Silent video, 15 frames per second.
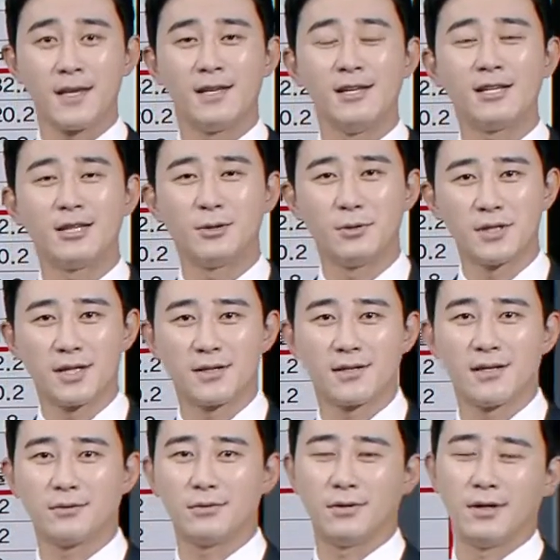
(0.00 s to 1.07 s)
1km 이상
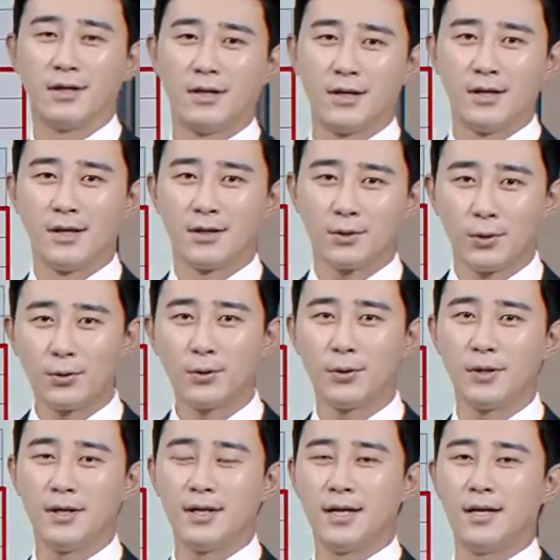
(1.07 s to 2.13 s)
사고요.
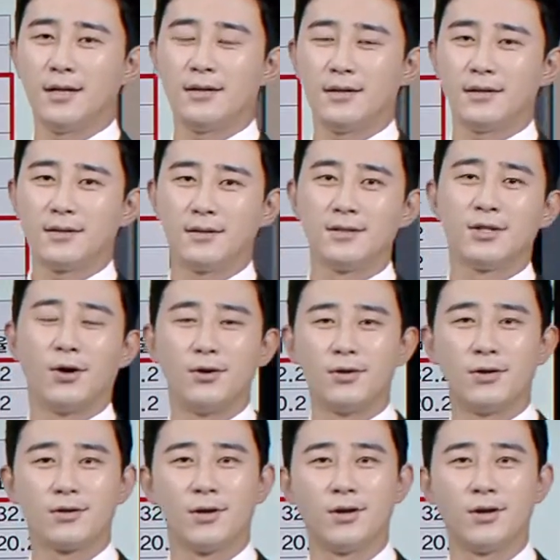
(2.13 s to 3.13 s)
토요일 날 그 저녁